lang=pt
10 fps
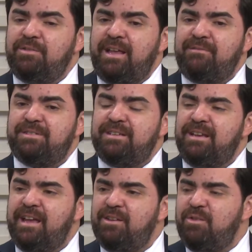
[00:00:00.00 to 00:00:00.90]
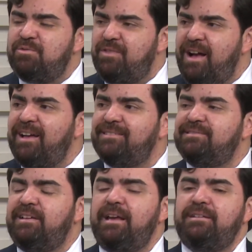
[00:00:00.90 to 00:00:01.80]
deve-se
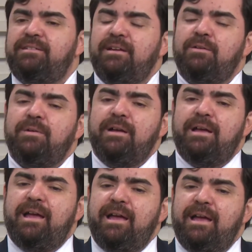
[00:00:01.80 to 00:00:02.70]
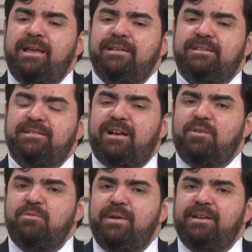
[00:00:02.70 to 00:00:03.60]
renovar né, então, é, esses
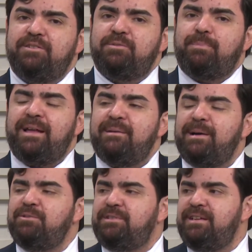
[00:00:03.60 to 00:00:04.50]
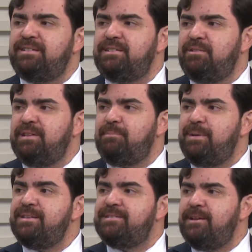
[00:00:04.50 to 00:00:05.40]
argumentos para a manutenção da
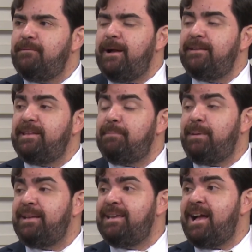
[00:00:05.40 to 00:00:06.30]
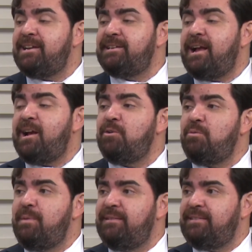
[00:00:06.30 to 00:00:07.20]
prisão, até para que haja
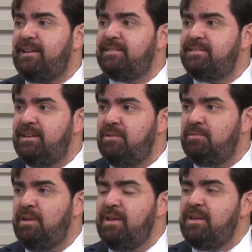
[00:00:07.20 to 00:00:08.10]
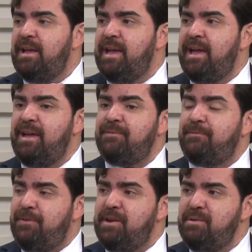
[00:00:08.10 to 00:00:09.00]
argumentação é,
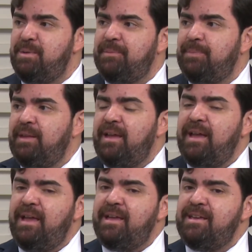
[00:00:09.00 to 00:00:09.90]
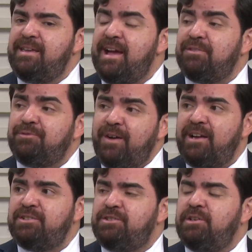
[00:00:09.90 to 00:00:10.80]
firme é, e que
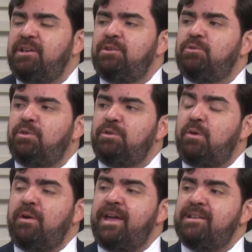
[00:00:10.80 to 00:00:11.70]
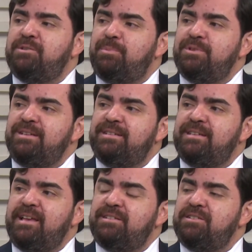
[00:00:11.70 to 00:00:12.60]
afaste todo qualquer tipo de
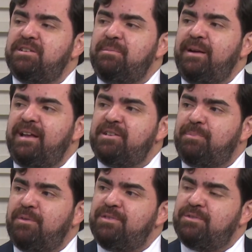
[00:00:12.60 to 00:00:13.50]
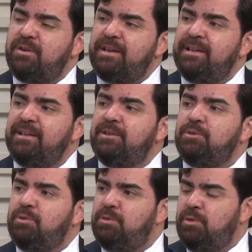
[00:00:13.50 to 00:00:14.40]
incidência de liberdade provisória
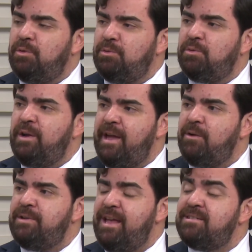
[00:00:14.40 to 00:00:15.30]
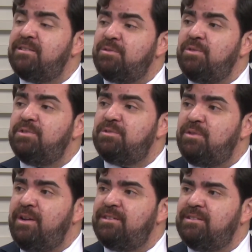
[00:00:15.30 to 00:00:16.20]
do, do réu nessas uhum.
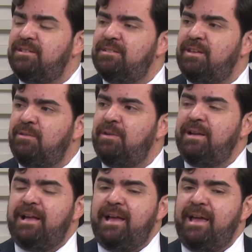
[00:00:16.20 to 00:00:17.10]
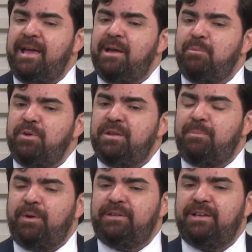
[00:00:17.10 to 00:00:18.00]
condições. Então, é, é, muito
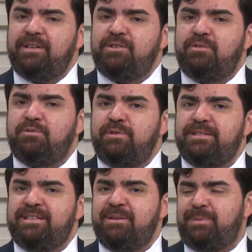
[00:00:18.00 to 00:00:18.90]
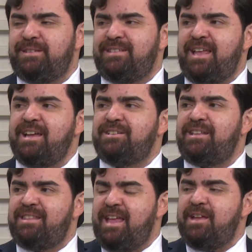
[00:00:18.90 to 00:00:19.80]
importante que o juiz sempre
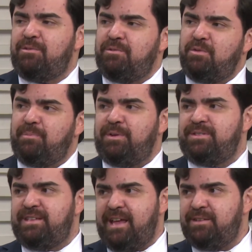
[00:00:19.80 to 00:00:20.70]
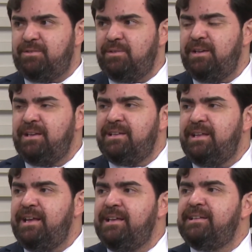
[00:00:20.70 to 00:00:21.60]
esteja dentro do processo
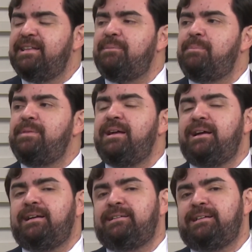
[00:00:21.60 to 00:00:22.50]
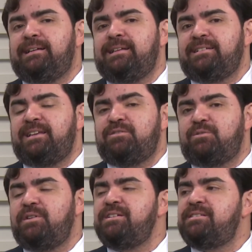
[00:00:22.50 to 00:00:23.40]
né, da, da, da, das
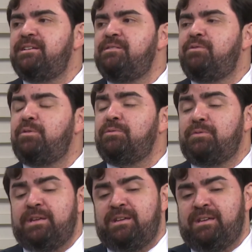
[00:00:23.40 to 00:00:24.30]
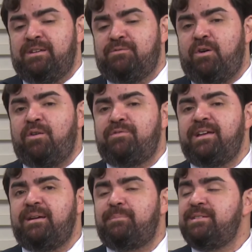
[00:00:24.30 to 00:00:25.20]
questões envolve, que
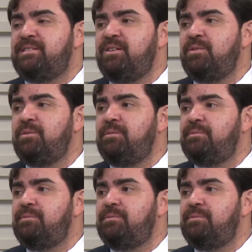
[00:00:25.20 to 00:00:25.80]
envolvem a prisão